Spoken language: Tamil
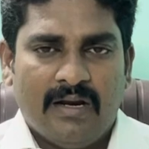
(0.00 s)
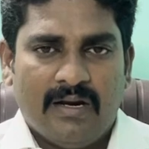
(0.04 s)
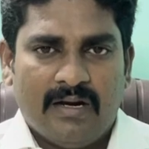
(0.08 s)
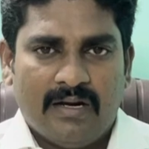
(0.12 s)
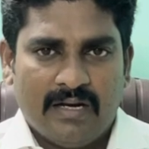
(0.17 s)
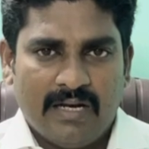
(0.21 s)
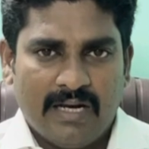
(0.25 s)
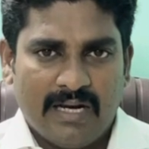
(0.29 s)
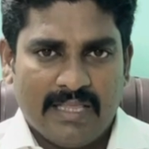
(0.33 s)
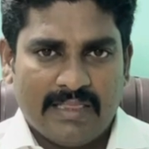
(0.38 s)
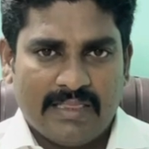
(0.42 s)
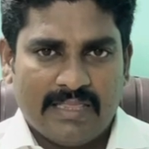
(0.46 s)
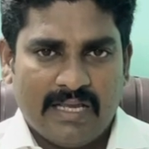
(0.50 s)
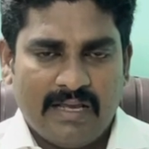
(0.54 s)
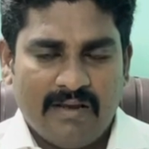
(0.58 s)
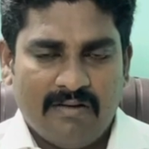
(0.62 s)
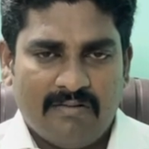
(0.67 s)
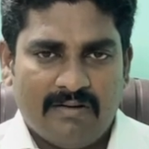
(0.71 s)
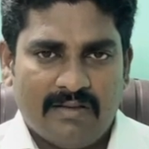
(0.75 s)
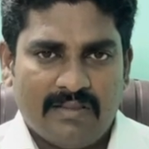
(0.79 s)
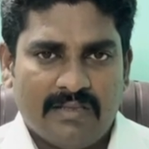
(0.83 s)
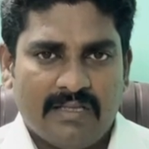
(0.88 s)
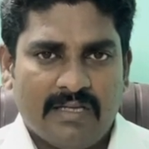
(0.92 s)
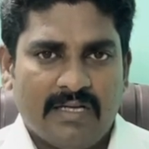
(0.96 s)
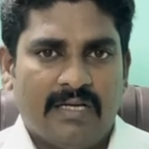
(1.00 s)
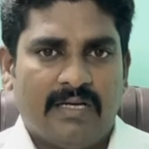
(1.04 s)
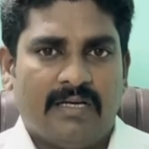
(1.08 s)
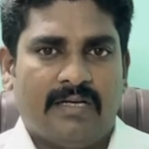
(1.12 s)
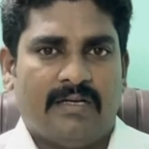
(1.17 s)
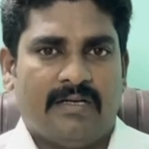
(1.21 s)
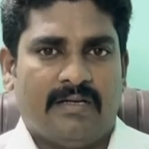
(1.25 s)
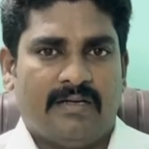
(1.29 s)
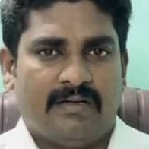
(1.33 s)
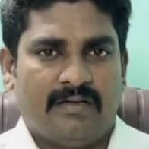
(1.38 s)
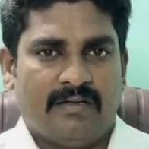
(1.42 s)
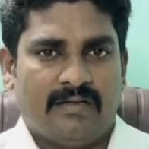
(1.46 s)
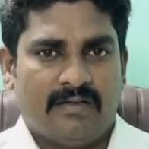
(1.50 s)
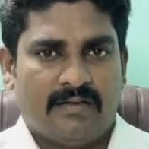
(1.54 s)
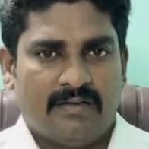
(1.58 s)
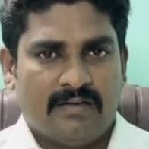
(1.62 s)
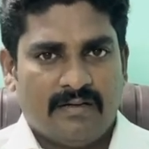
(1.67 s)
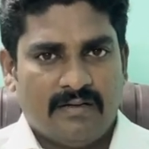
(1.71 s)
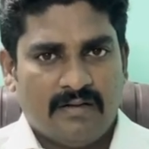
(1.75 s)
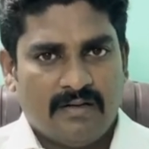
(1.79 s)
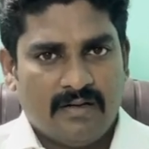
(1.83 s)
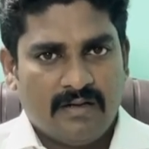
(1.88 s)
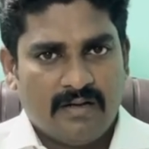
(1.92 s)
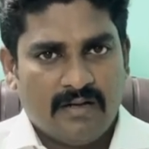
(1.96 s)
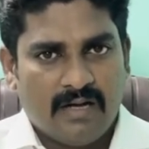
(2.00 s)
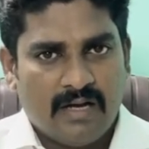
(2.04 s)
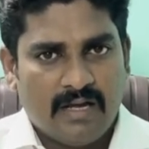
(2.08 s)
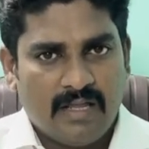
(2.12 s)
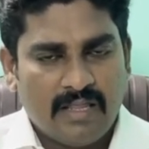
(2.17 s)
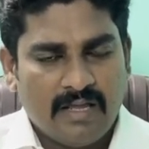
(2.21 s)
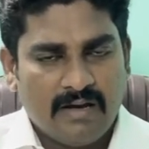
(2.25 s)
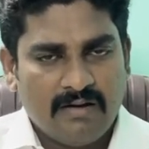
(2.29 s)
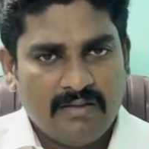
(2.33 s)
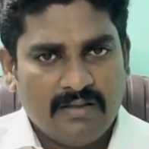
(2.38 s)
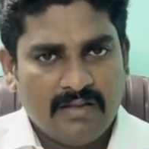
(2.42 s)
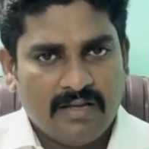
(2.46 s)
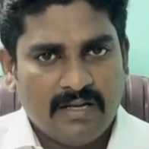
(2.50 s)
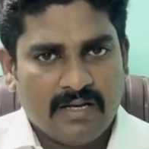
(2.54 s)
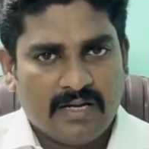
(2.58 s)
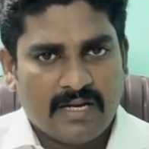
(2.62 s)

நிலத்தையும் வந்து அதாவது